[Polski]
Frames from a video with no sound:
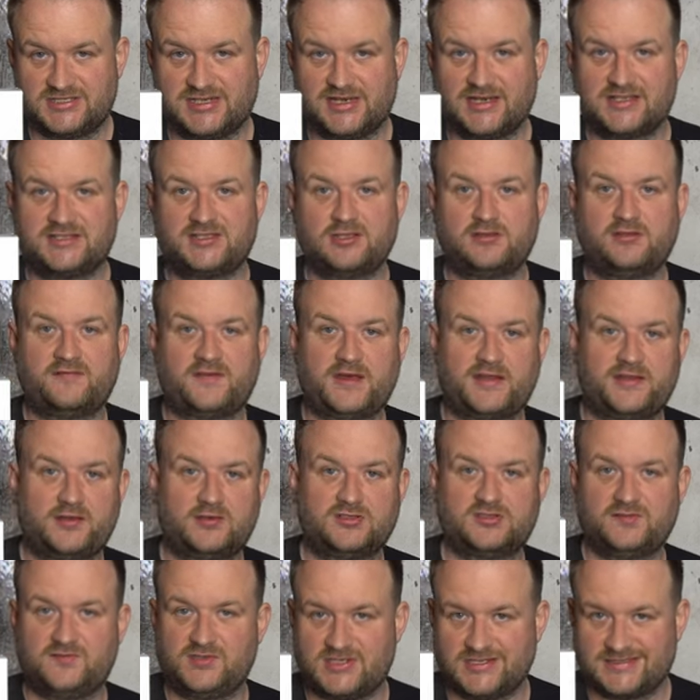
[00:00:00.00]
selekcjonowane
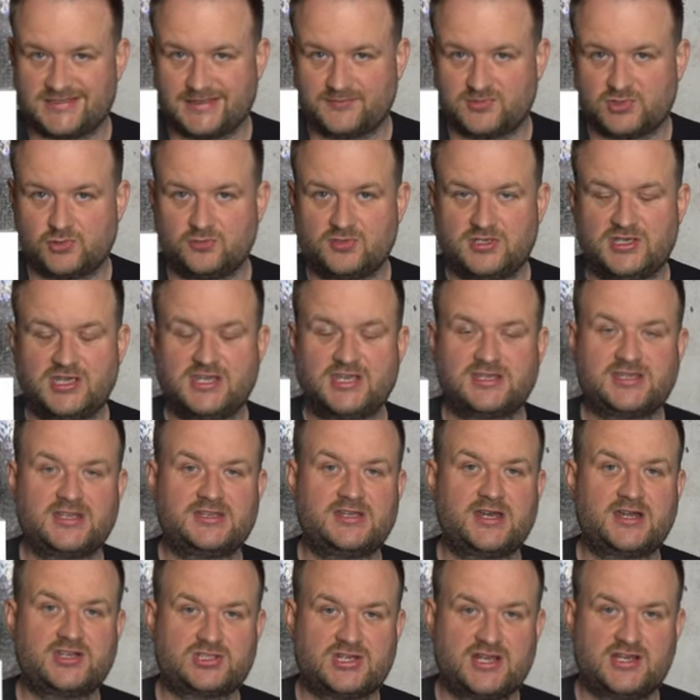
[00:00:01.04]
oczywiście Samsung
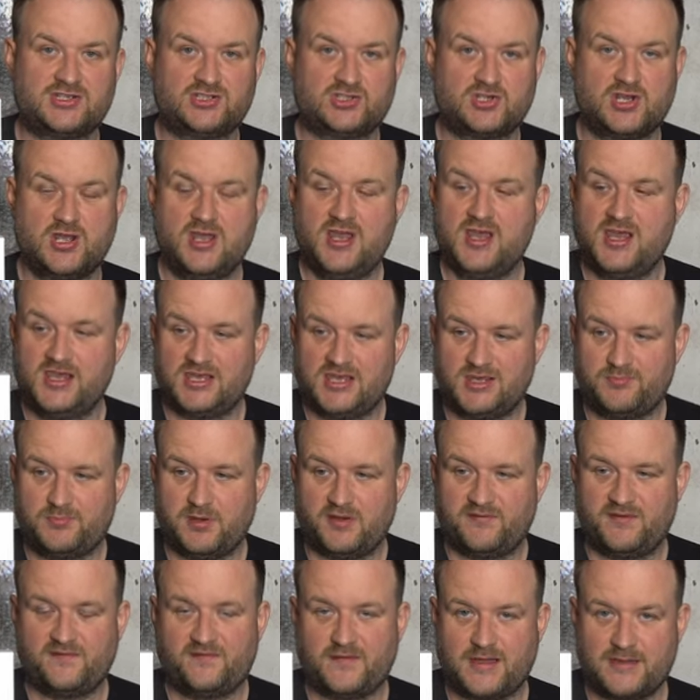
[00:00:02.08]
GDDR6 i
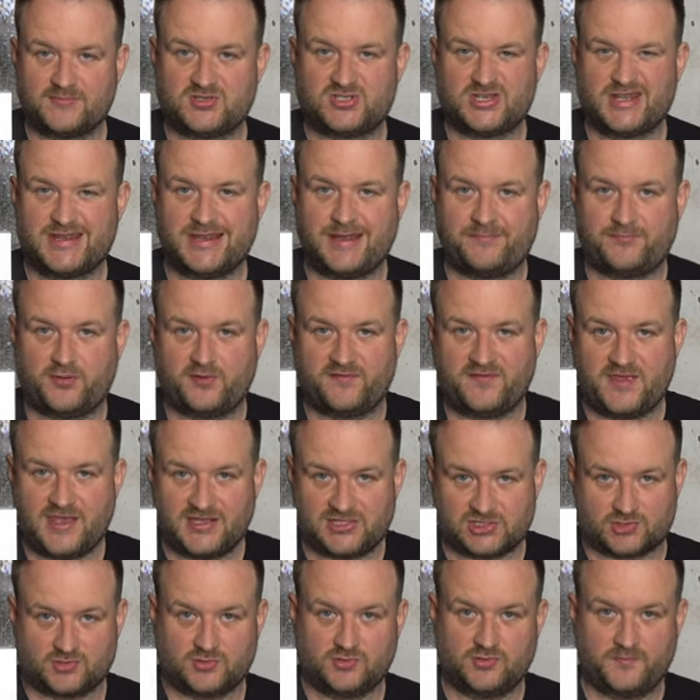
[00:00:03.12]
powiem Wam, że na
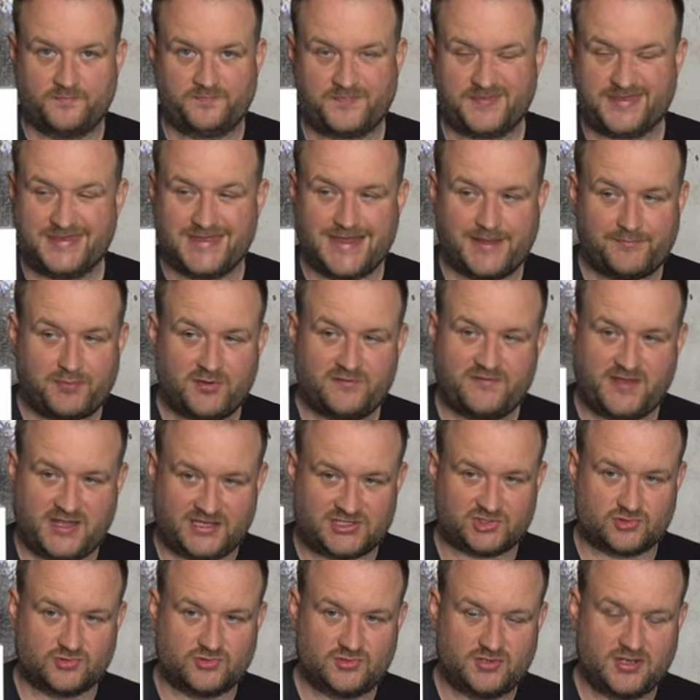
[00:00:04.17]
powietrzu, na
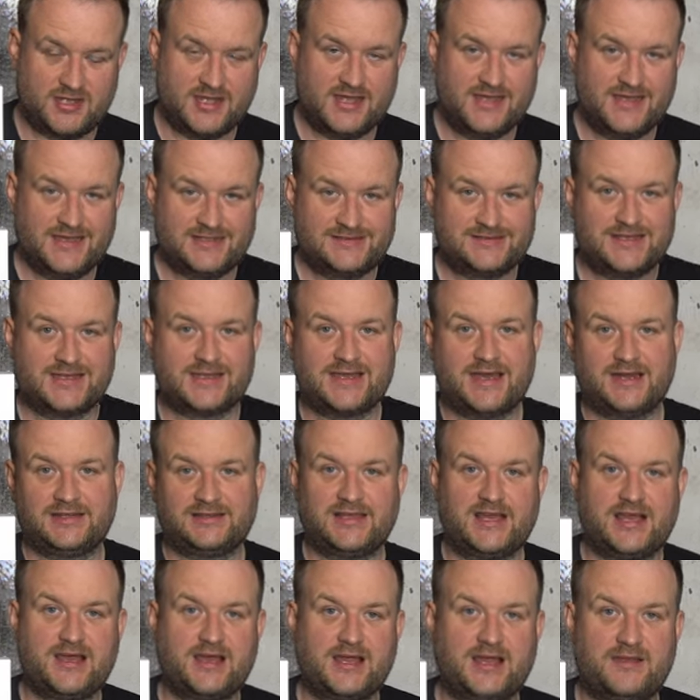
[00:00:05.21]
powietrzu ta
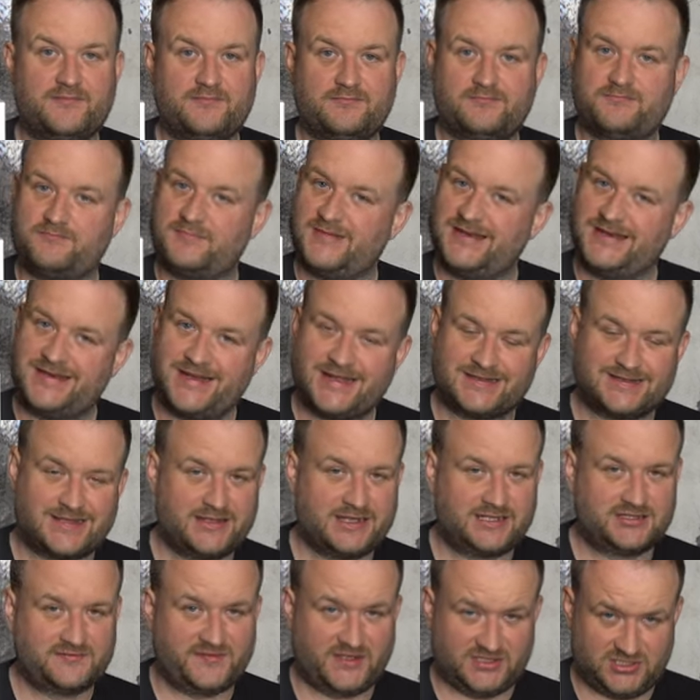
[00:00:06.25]
karta lata
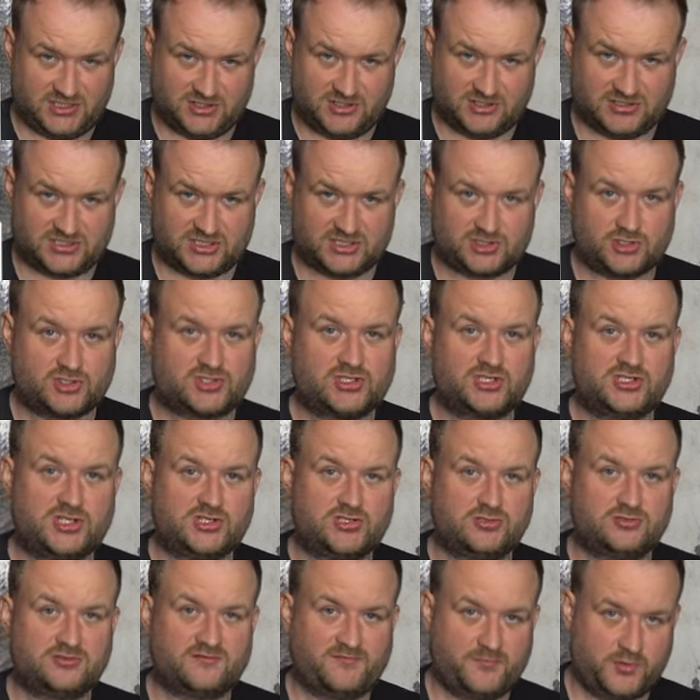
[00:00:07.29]
na
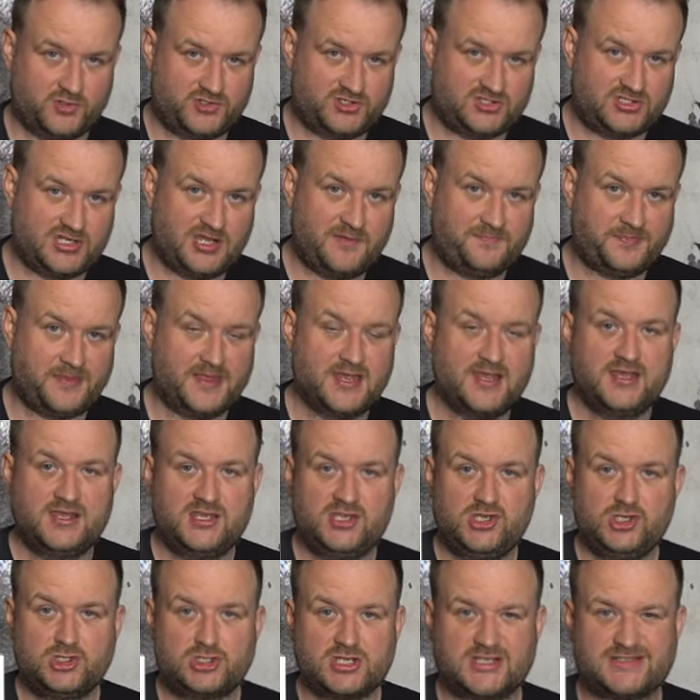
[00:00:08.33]
2160 w buście
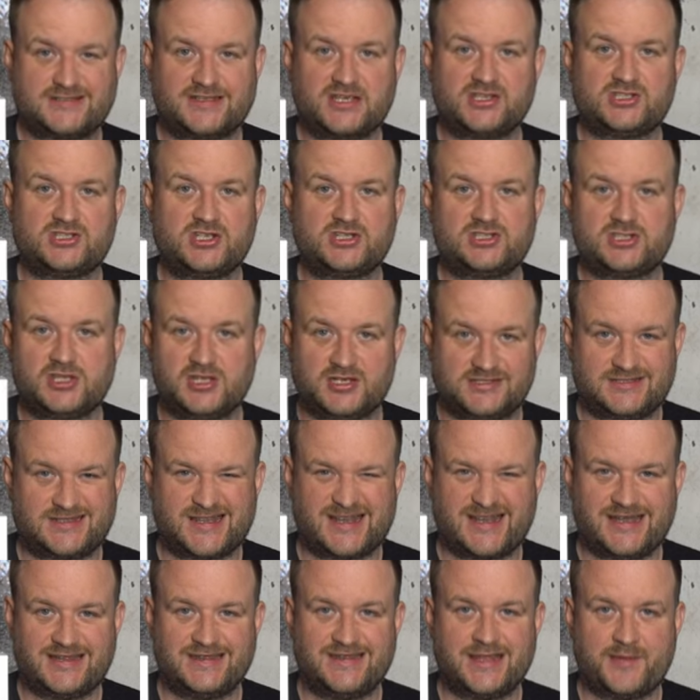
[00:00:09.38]
i
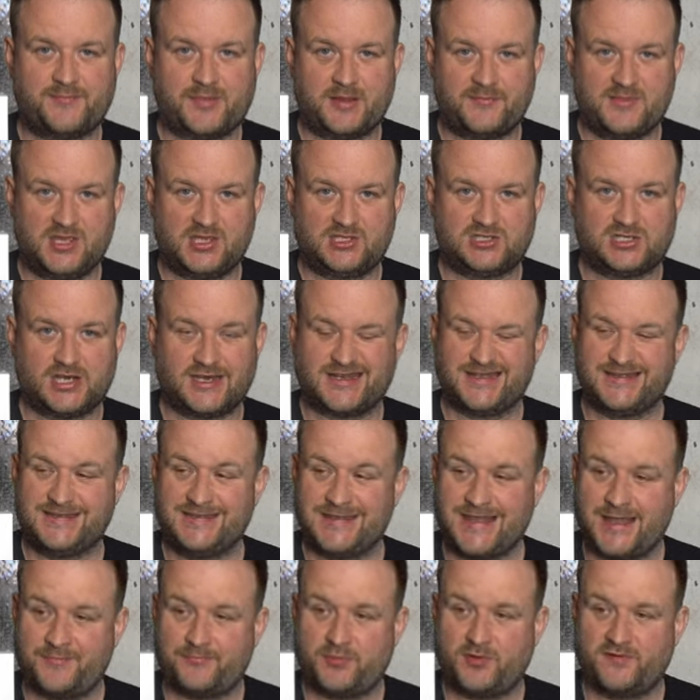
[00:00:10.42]
16400 na pamięciach,
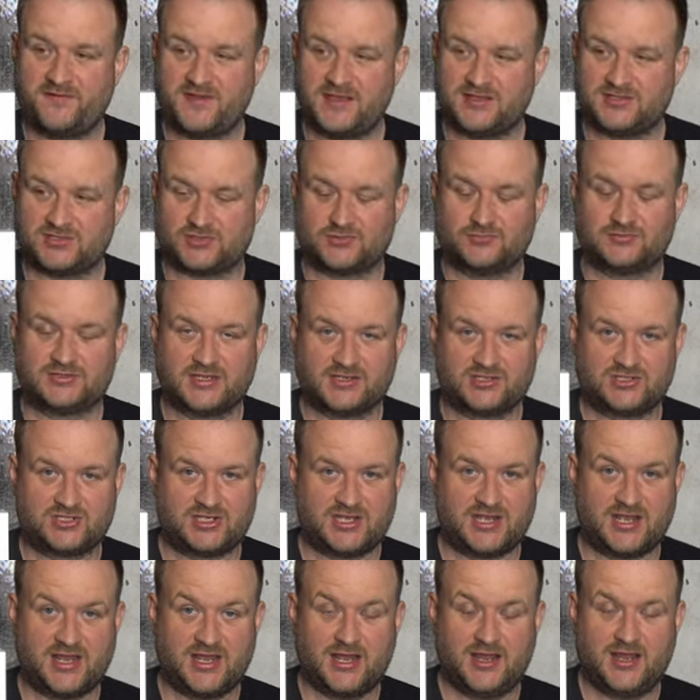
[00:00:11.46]
na powietrzu.
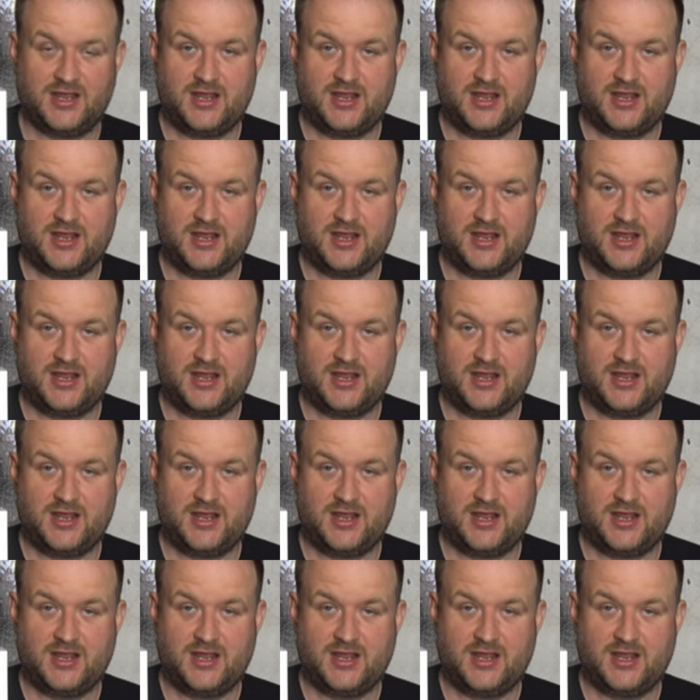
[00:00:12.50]
Także